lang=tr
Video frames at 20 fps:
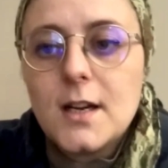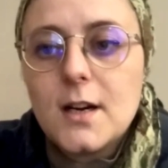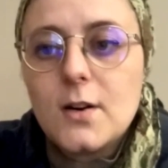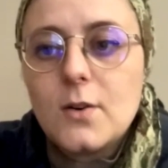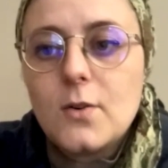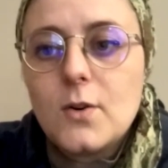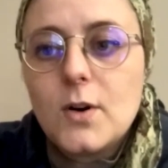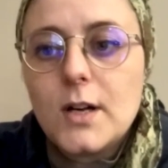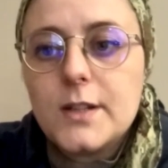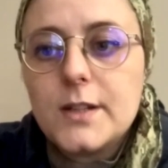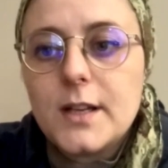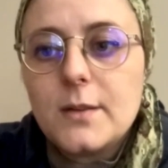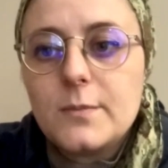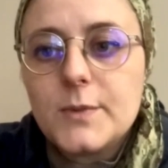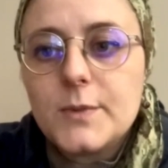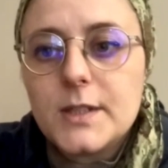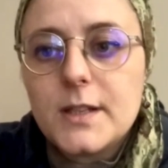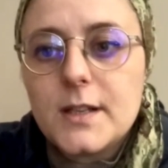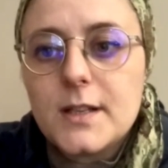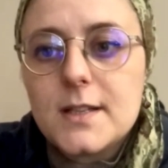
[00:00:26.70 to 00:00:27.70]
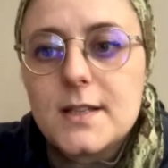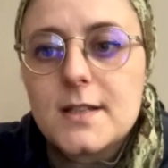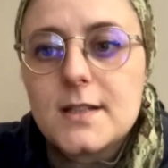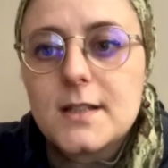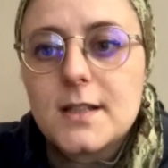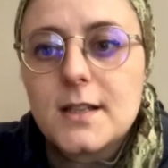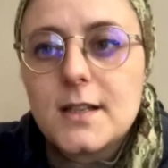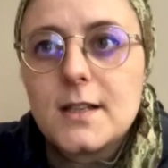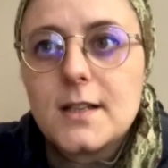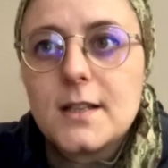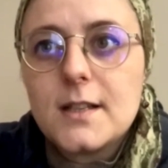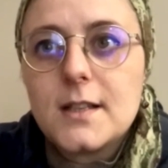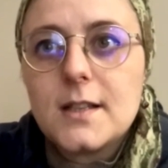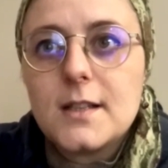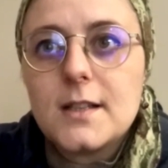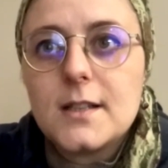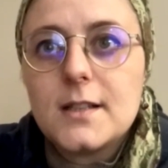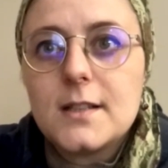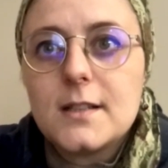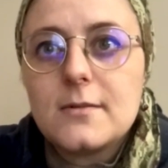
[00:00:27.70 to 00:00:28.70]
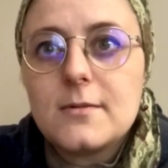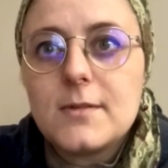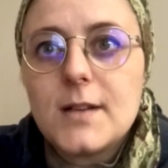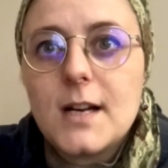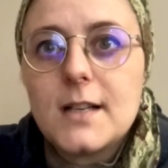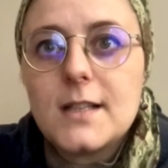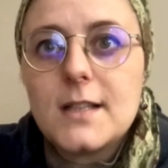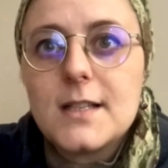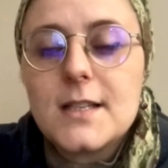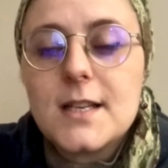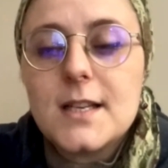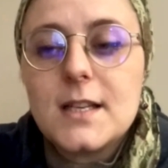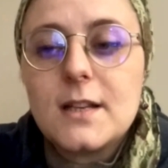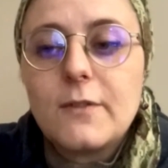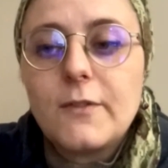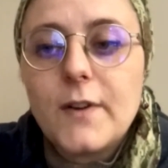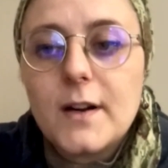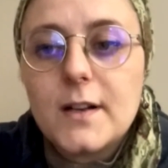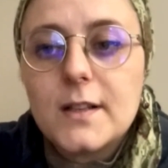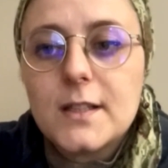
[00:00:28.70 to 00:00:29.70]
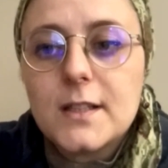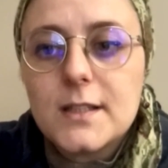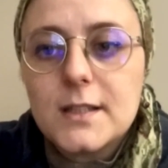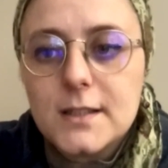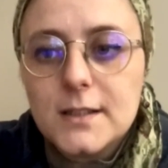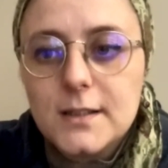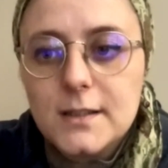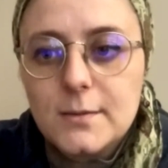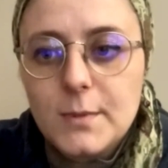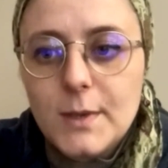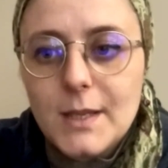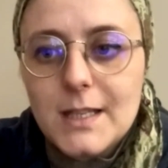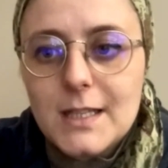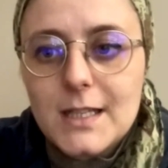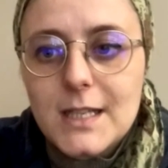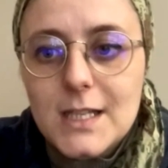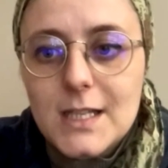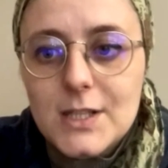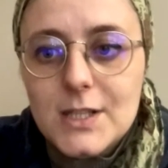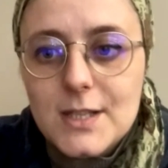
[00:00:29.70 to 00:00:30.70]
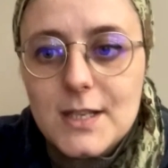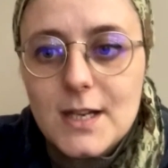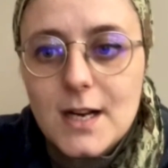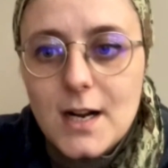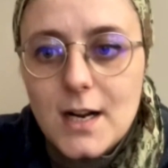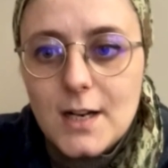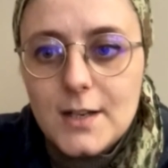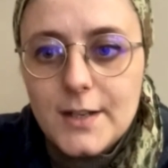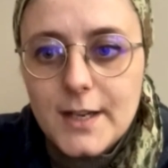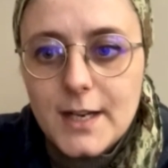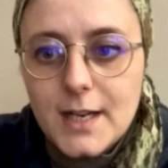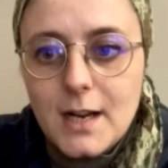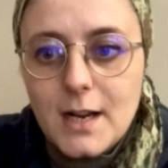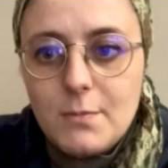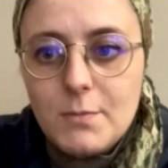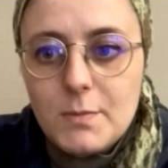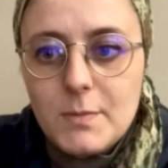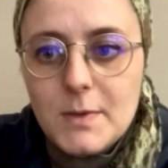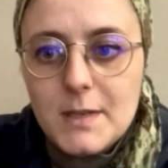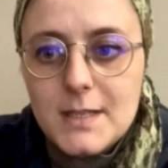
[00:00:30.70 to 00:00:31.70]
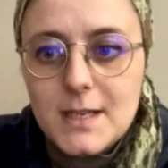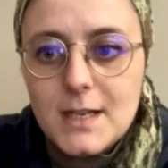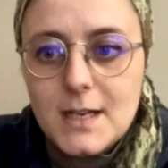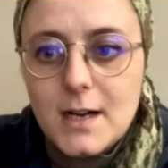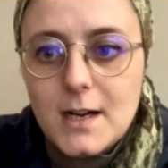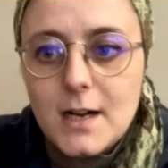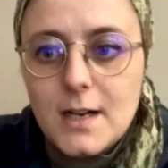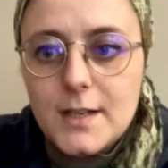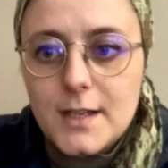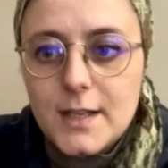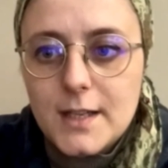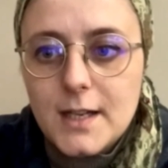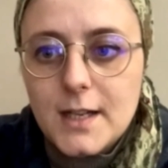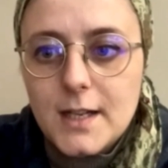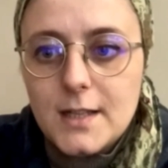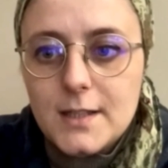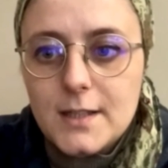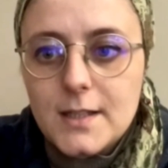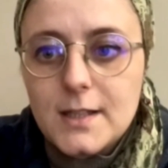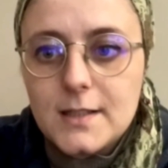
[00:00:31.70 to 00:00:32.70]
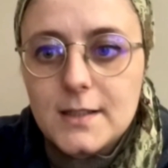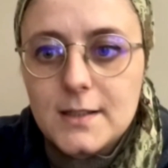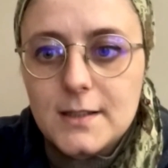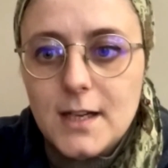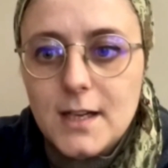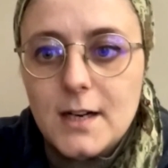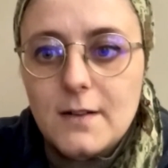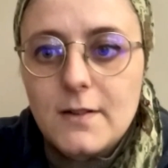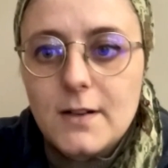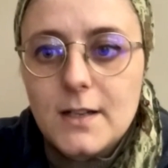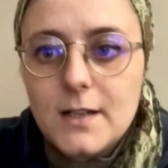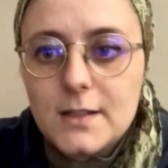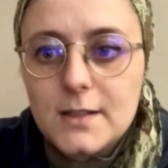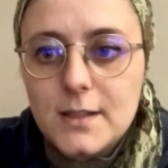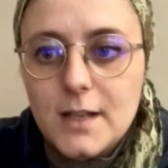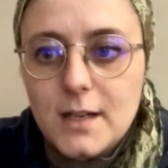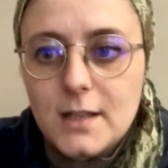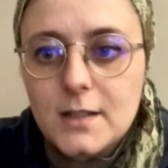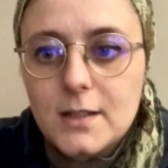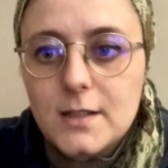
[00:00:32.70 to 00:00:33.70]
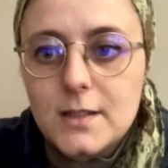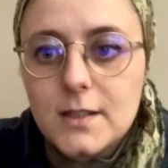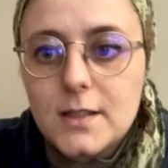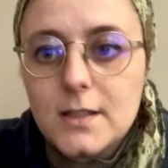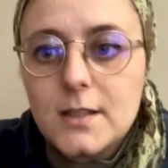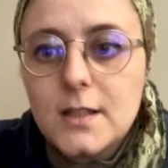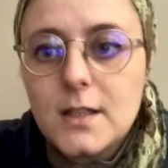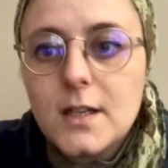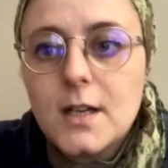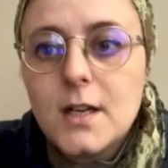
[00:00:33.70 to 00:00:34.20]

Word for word: o anlamda da aslında e, neredeyse ittifakların belirleyicisi haline gelen bir mesele haline geldi kadınlar ve kadın hakları.